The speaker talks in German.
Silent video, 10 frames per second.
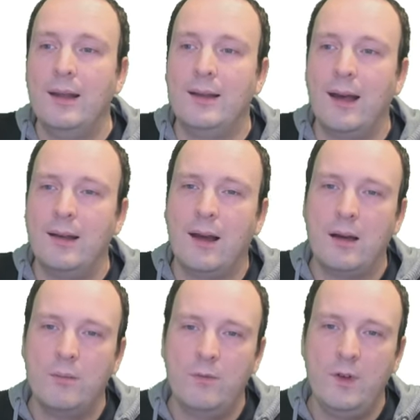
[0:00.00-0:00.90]
Dann
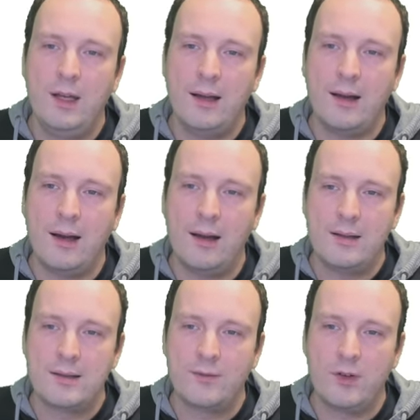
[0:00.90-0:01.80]
haben wir
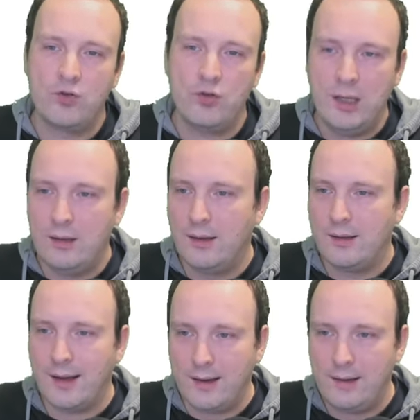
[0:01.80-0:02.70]
als verschiedene
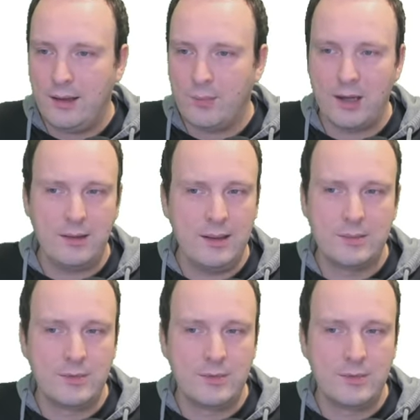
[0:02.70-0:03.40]
Teilnehmer an diesem